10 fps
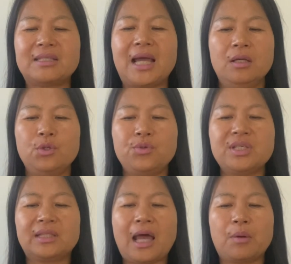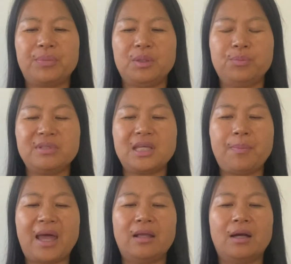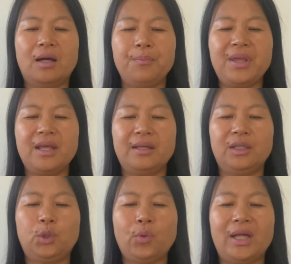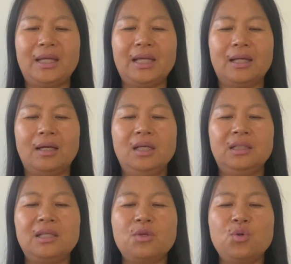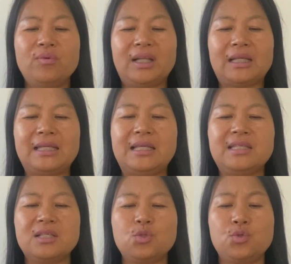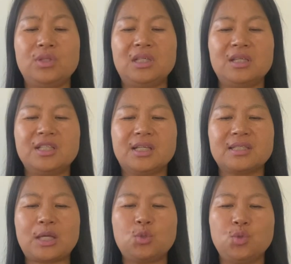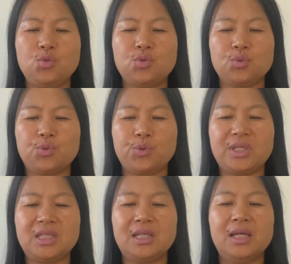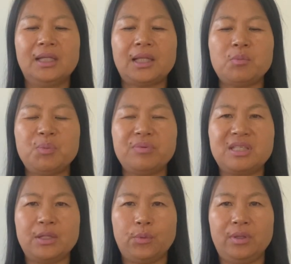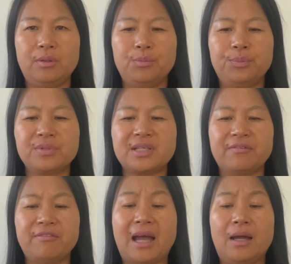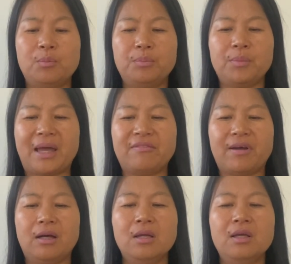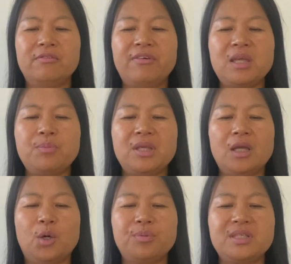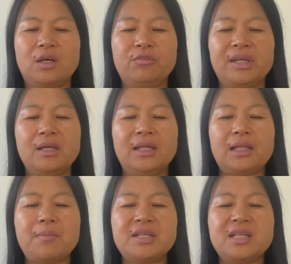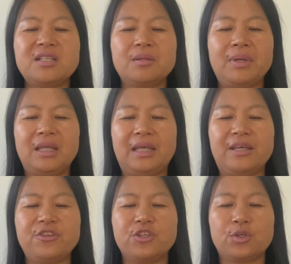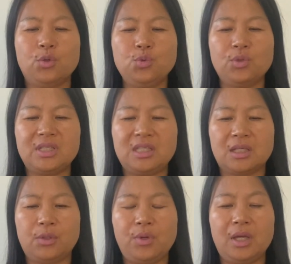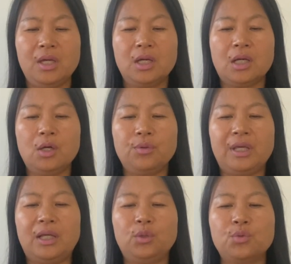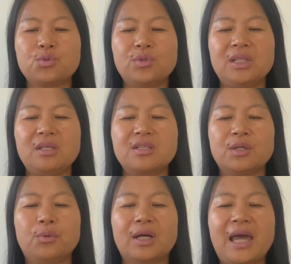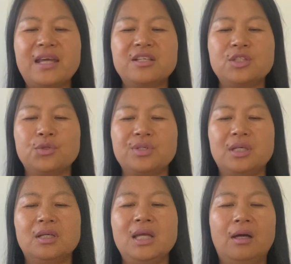价，于是躺平不接盘而面临断裂了。低欲望的年轻群体正在迅速崛起，他们不结婚、不生娃、不买房，非必要不消费，他们甚至每年只工作几个月。够年度最低生活开支就行，